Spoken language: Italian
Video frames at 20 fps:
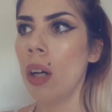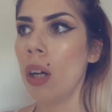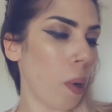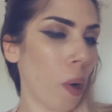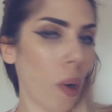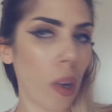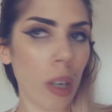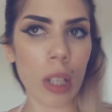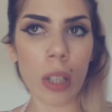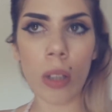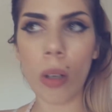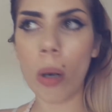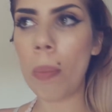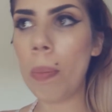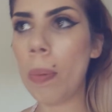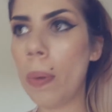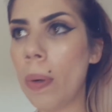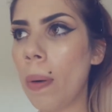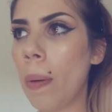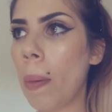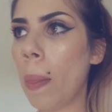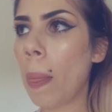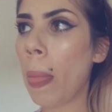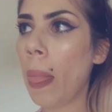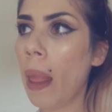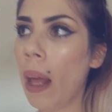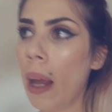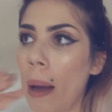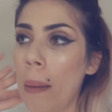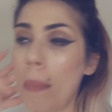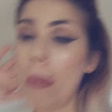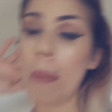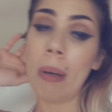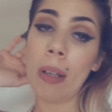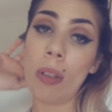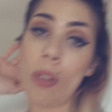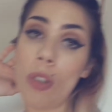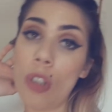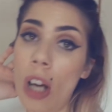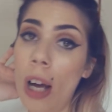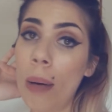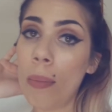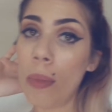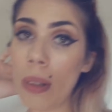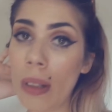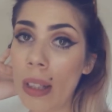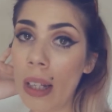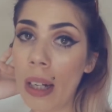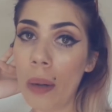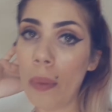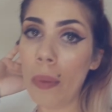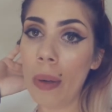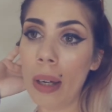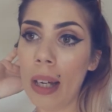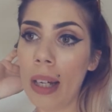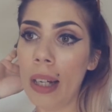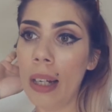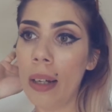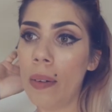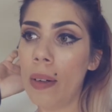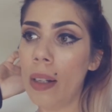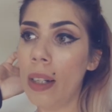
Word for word: Poi dopo mi metto già a montare i weekly,